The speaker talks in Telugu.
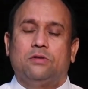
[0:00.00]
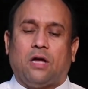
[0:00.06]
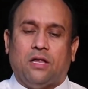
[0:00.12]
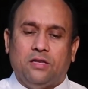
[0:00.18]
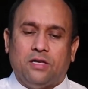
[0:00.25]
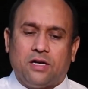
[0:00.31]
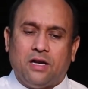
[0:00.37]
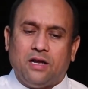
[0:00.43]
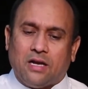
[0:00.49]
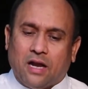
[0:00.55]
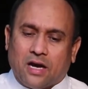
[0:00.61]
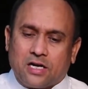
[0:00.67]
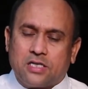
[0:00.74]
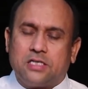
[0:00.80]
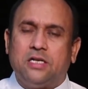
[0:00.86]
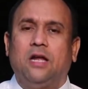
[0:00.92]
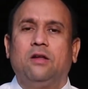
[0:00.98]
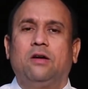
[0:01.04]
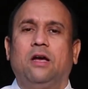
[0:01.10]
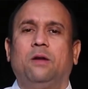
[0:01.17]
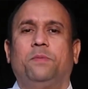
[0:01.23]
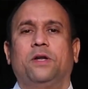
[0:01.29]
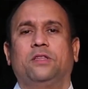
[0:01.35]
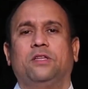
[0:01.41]
అందుకని లక్షణాలు
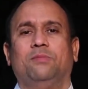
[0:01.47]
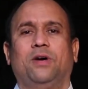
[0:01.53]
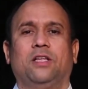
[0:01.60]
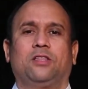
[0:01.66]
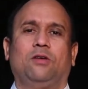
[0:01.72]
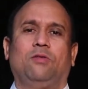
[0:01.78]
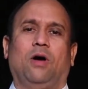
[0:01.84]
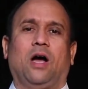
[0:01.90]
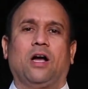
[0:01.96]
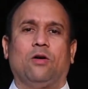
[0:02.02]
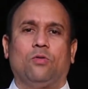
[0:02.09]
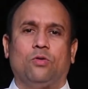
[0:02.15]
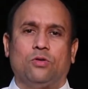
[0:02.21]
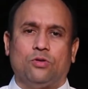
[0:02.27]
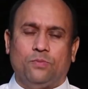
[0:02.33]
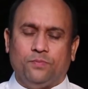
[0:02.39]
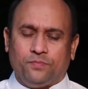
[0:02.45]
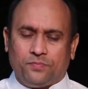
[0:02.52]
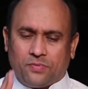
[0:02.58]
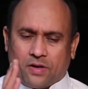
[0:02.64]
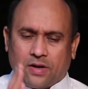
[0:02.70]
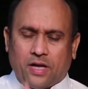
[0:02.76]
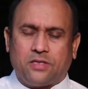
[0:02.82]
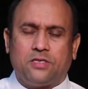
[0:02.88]
కనపడితే మాత్రం ఆగకూడదు
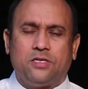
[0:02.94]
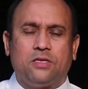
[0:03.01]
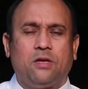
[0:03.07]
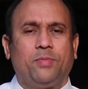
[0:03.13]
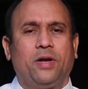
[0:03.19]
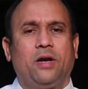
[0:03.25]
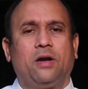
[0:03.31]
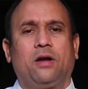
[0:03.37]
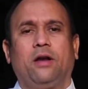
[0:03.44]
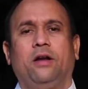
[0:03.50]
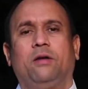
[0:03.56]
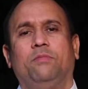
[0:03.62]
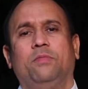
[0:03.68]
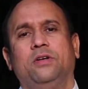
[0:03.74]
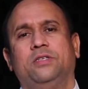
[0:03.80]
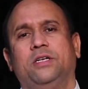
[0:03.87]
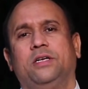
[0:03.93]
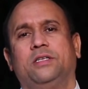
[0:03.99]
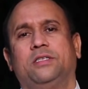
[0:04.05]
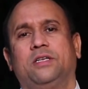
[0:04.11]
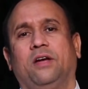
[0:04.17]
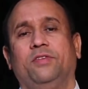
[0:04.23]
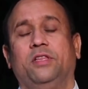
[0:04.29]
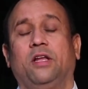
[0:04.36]
ఖచ్చితమైన ట్రీట్మెంట్
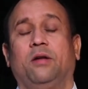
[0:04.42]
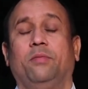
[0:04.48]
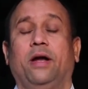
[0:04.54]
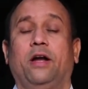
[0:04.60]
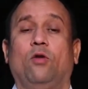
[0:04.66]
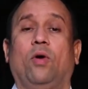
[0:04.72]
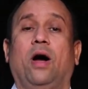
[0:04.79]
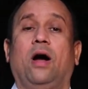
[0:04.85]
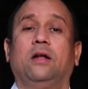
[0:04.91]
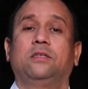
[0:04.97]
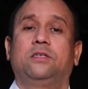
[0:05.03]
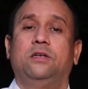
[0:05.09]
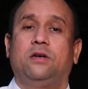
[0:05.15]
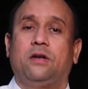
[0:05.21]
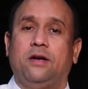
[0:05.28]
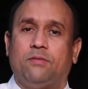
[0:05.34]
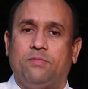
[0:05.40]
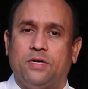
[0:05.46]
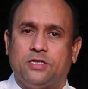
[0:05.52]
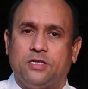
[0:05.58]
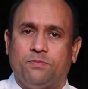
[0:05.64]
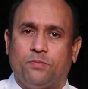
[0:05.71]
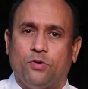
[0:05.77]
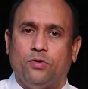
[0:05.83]
చికిత్సా విధానం అడ్వాన్స్డ్
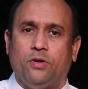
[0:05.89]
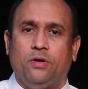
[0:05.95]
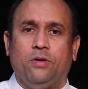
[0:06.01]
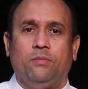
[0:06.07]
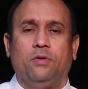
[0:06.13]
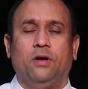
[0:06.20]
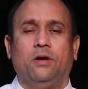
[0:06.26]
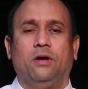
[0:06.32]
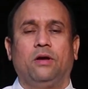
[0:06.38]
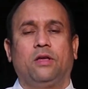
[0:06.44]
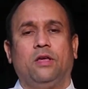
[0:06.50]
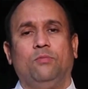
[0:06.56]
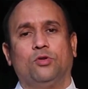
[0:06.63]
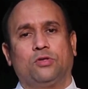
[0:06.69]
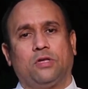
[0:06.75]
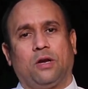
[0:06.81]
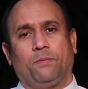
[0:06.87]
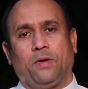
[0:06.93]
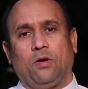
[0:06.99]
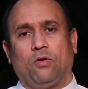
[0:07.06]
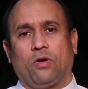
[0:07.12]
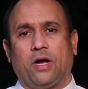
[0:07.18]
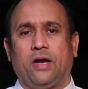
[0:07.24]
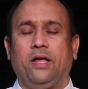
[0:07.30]
ట్రీట్మెంట్స్ ఇప్పుడు
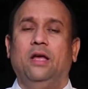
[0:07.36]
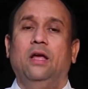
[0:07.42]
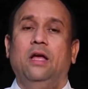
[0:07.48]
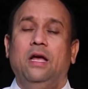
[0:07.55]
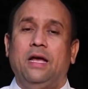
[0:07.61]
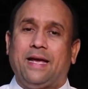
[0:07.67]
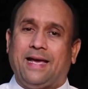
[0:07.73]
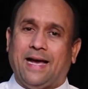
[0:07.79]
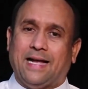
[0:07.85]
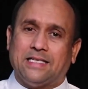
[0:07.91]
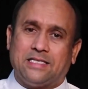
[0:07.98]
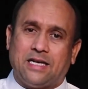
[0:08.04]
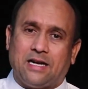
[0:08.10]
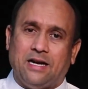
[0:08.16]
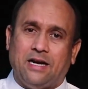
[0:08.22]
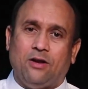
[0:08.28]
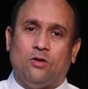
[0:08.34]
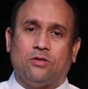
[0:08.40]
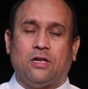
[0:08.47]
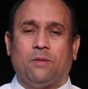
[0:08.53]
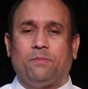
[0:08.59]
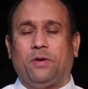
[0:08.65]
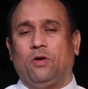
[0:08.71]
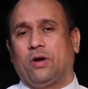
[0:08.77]
కీమోథెరపీలో కానీ క్యాన్సర్
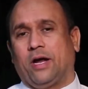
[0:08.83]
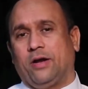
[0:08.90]
రేడియోథెరపీలో